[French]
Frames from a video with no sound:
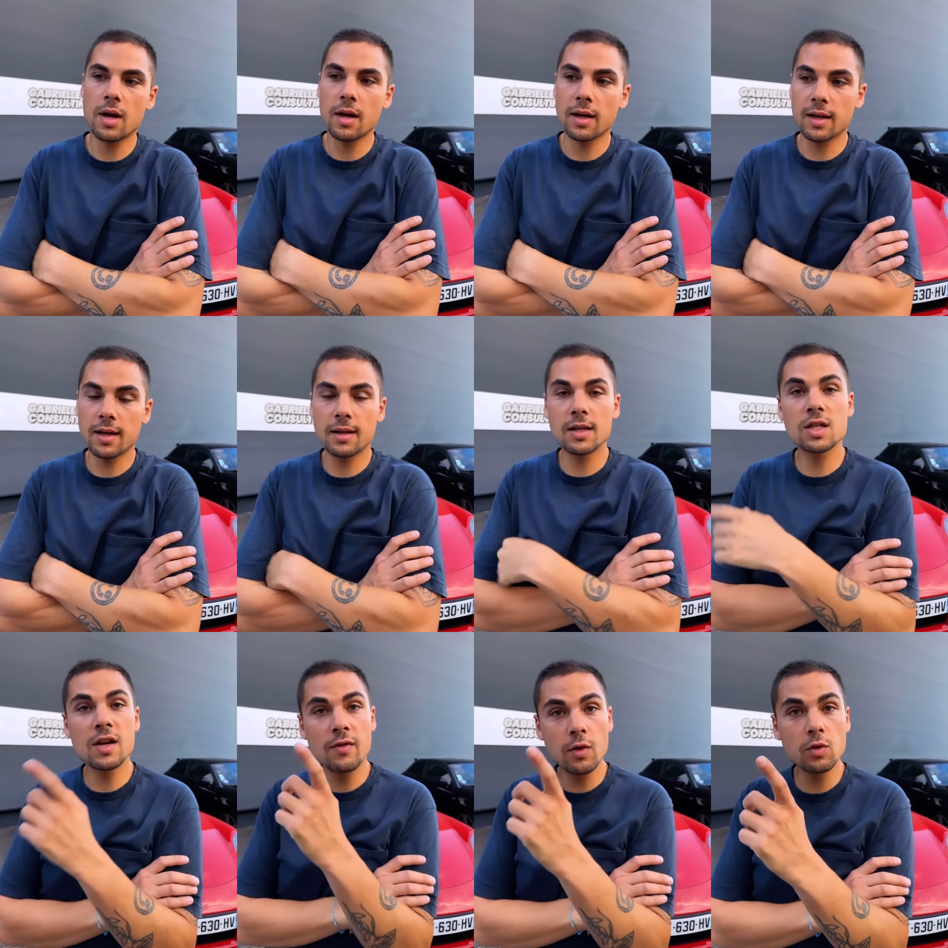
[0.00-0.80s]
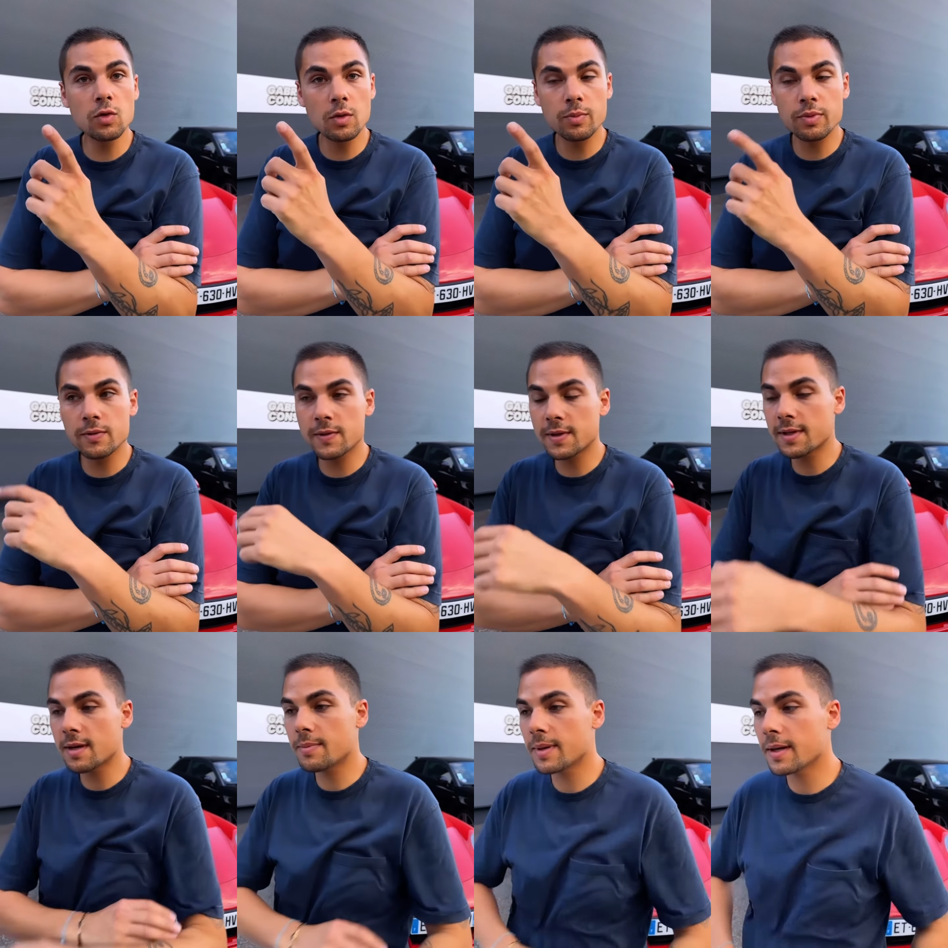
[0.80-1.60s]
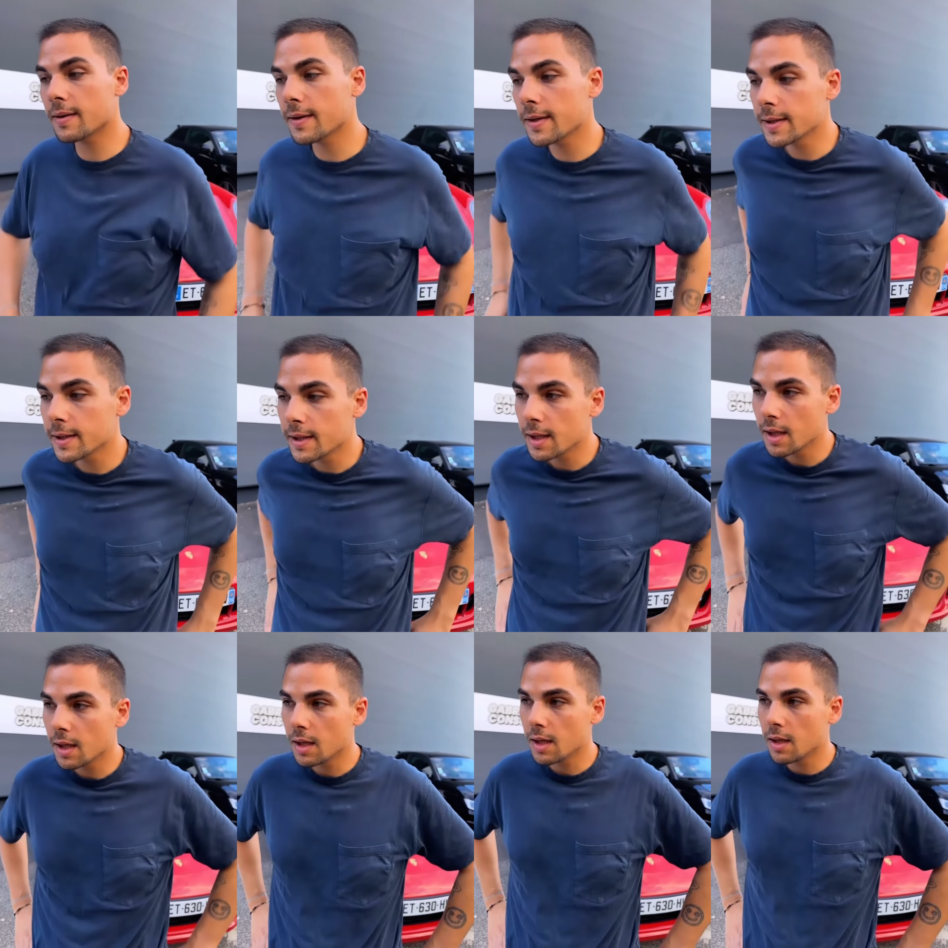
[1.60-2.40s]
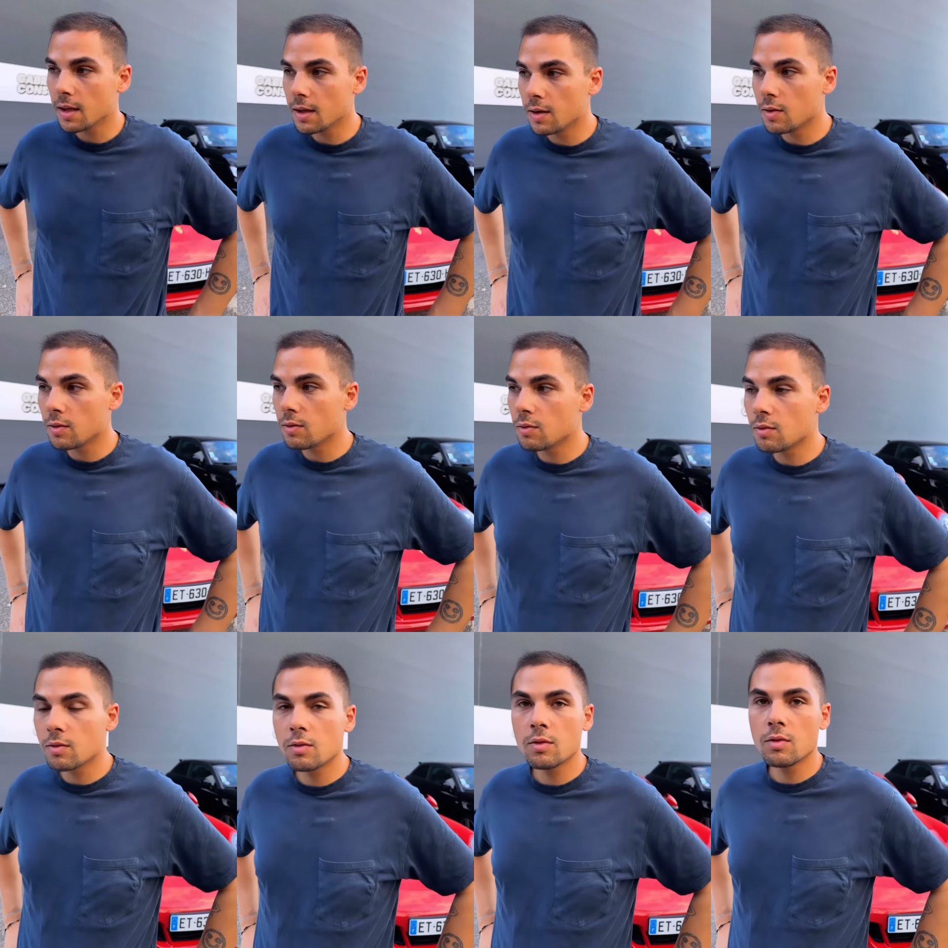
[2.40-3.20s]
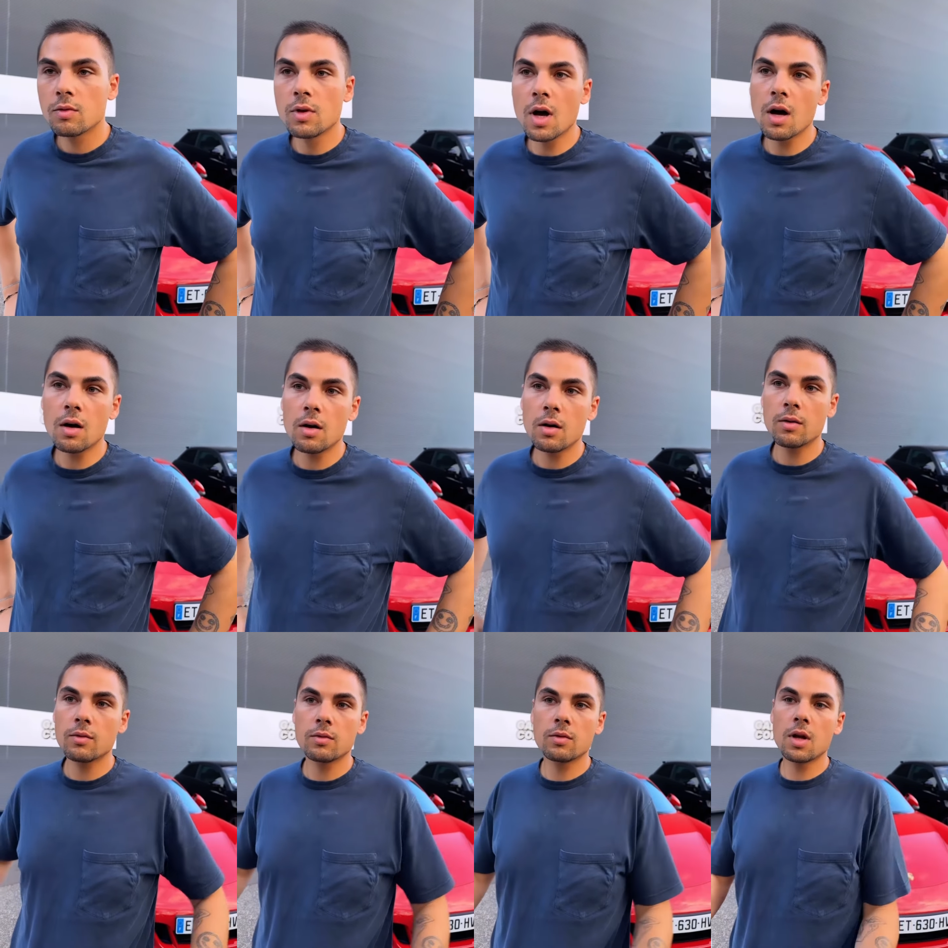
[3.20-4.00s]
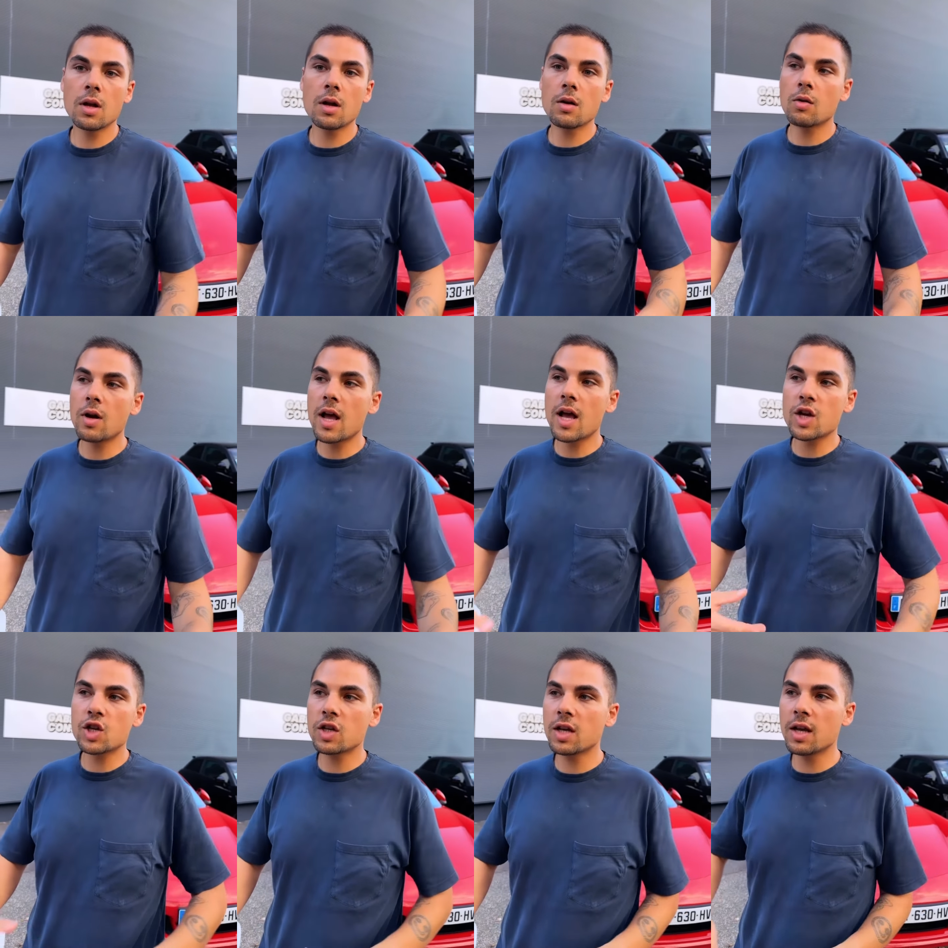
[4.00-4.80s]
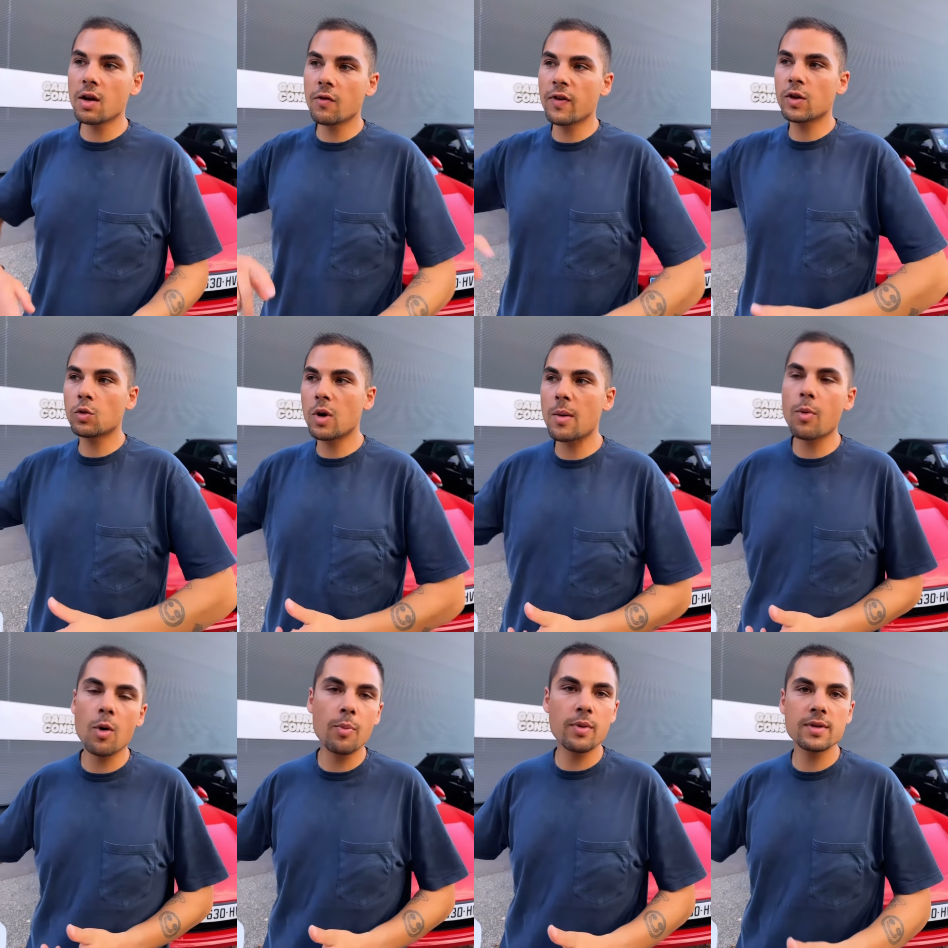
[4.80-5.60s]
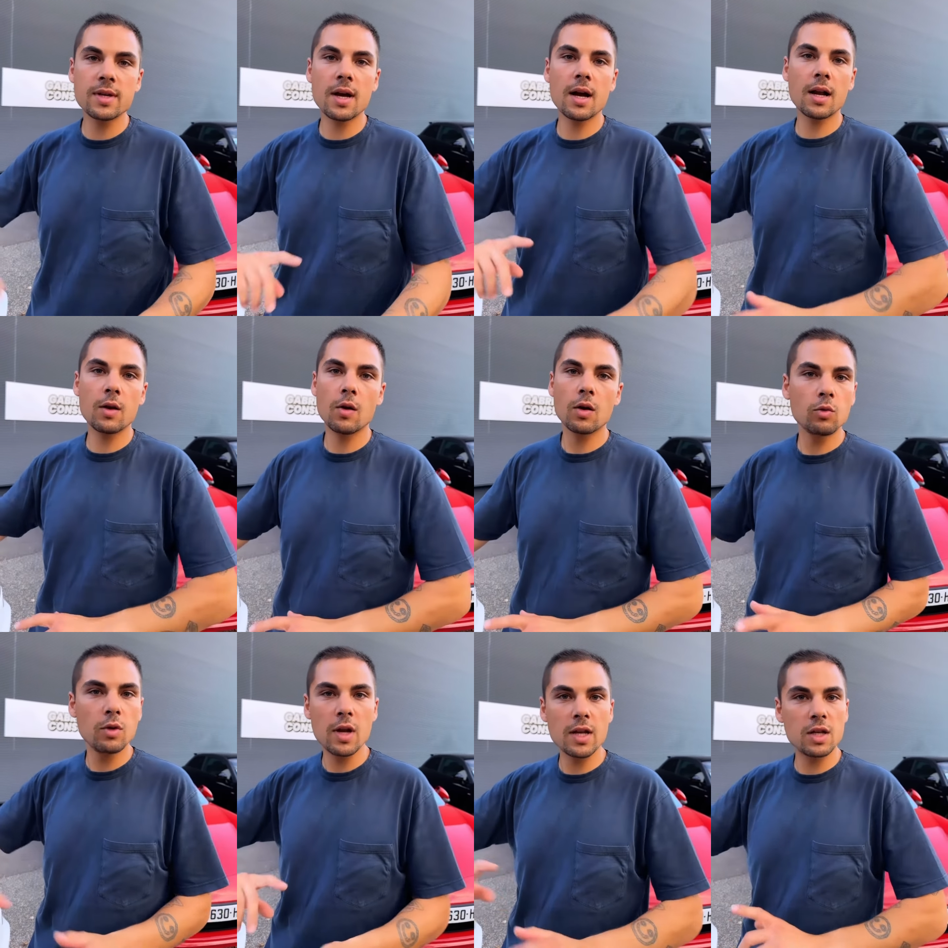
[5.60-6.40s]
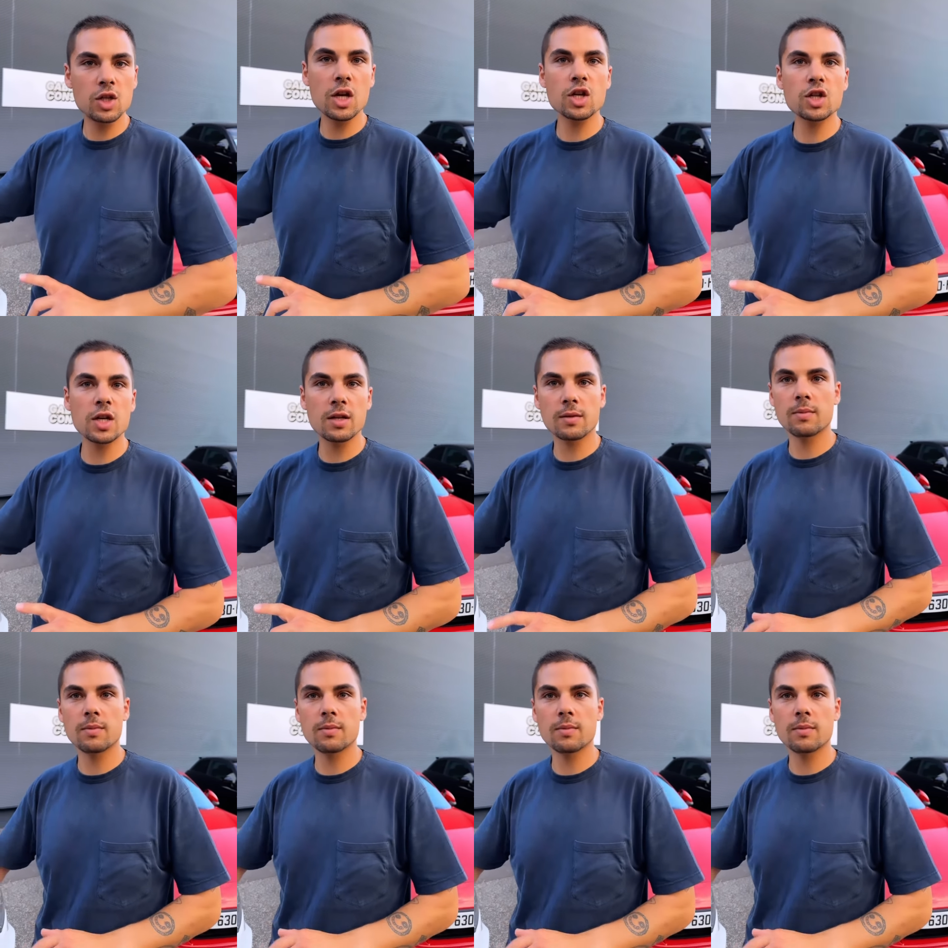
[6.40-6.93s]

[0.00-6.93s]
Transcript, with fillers: qui était déjà vendue en plus, c'est ça D'accord, donc une commande de client, non, limite Non, non, on l'a acheté, en fait, on l'a proposé à un client à nous, il a dit je l'achète.